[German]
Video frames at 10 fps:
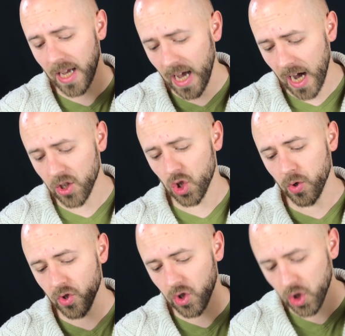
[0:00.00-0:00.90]

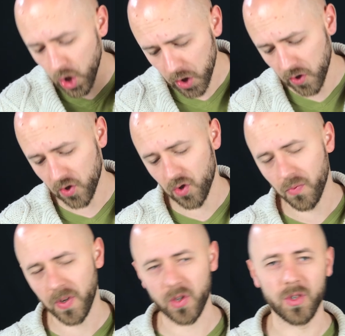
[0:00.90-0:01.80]
Ratschluss Gottes zu
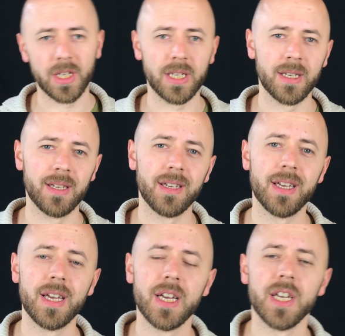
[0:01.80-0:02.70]
verkündigen.
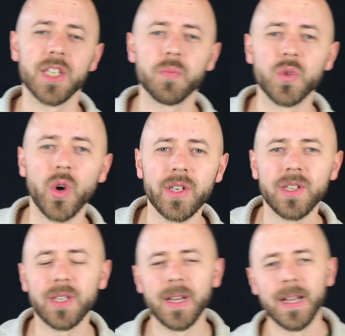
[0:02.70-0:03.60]
Das
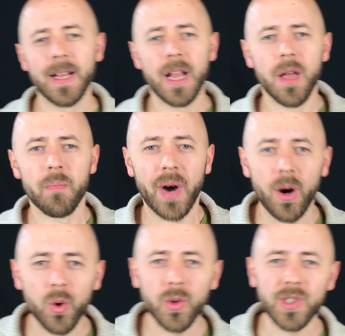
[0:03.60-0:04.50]
bedeutet,
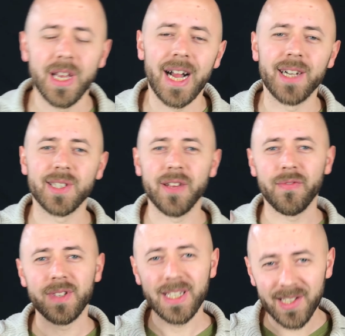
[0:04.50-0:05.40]
Paulus, als er
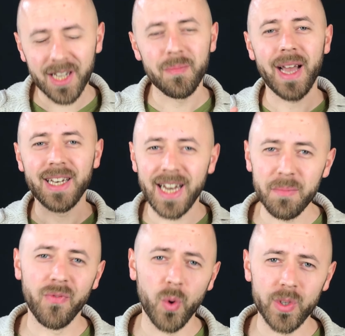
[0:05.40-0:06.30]
dieser Gemeinde
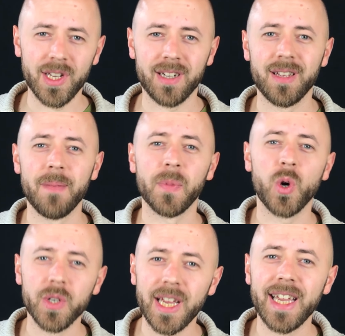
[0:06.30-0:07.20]
Lebewohl sagt,
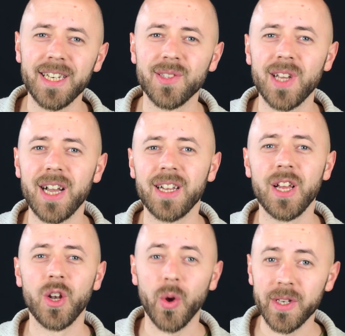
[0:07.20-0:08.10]
konnte er ihnen sagen,
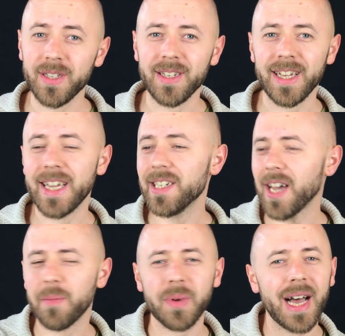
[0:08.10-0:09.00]
Leute, ich
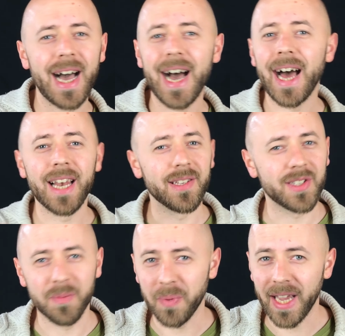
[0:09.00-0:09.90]
habe alles
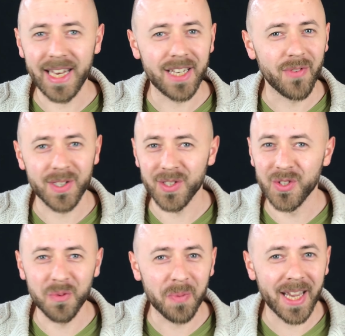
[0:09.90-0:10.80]
gepredigt, was es
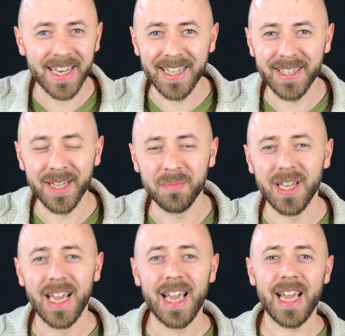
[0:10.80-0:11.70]
zu predigen gibt.
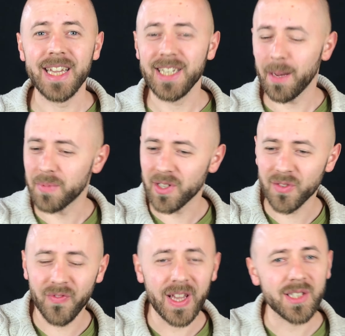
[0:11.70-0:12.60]
Ich habe
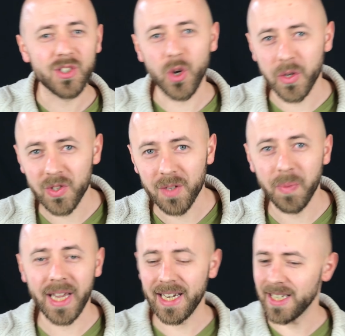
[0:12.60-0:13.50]
das Wesen Gottes
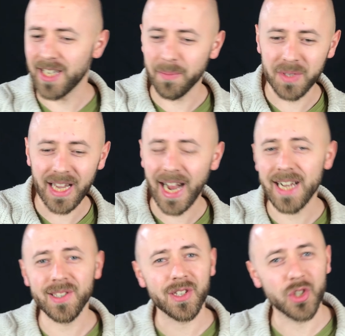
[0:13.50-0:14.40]
gepredigt, ich habe die
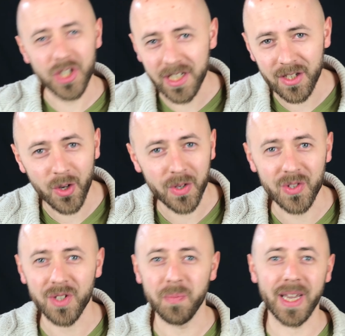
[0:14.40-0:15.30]
Heilsgeschichte
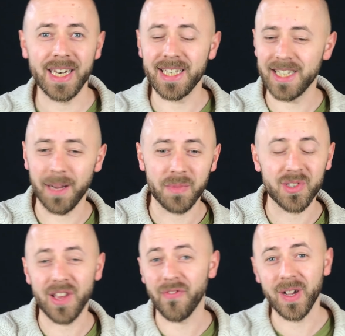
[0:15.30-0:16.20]
Gottes gepredigt, ich habe das
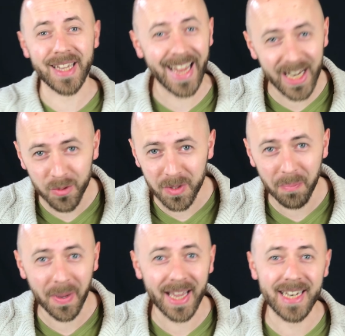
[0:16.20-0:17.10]
Evangelium
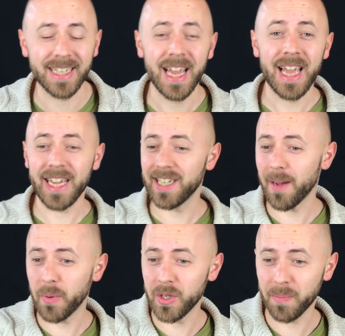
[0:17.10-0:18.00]
gepredigt, ich
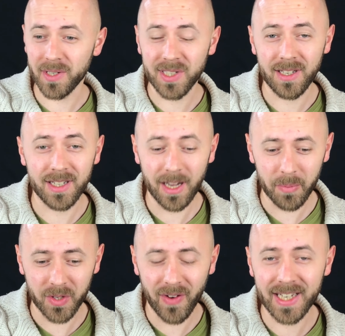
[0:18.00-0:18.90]
habe euch, hab
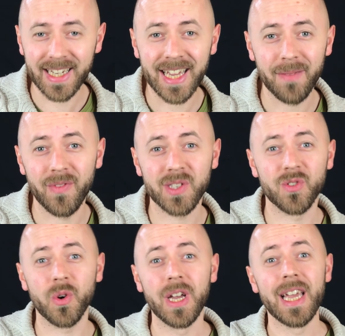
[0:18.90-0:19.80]
euch weitergegeben, was
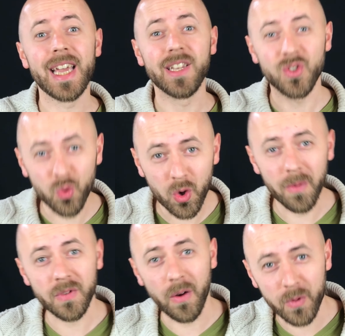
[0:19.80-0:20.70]
noch in
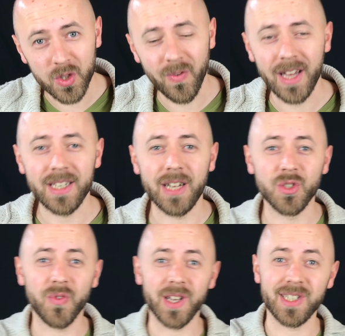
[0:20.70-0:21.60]
Zukunft auf uns wartet. Also
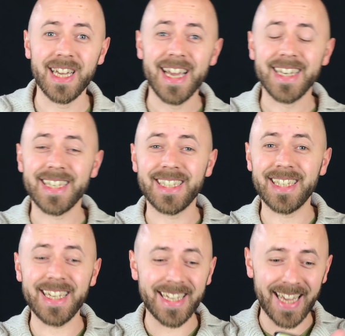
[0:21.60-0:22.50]
quasi
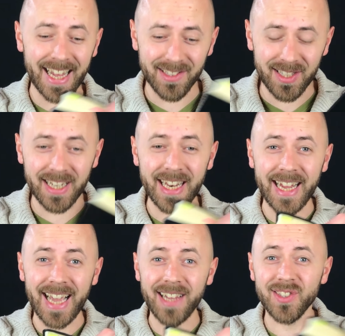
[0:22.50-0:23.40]
die, die, den
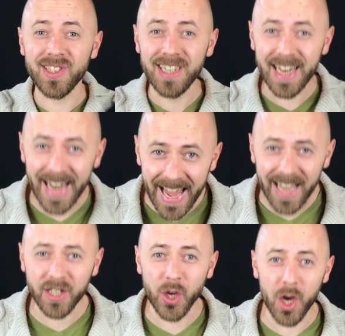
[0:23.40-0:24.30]
ganzen
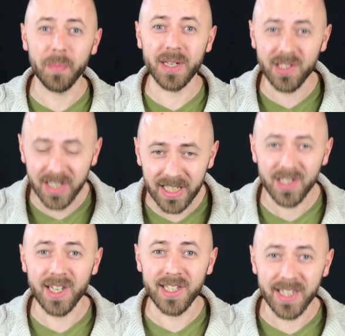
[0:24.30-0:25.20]
Lehrkörper des
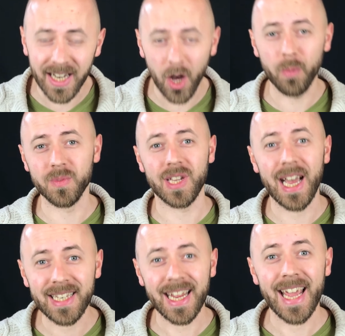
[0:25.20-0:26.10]
christlichen Glaubens
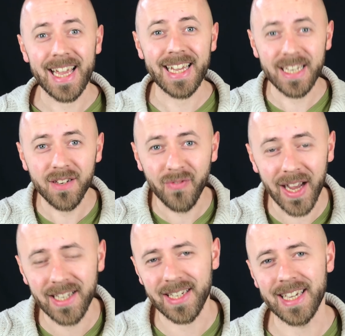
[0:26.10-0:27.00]
hat er ihnen
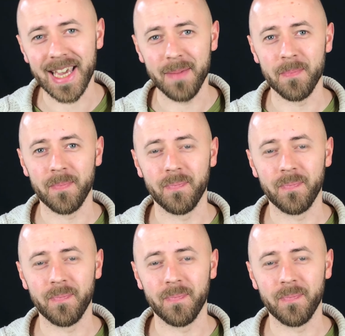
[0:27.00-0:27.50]
weitergegeben.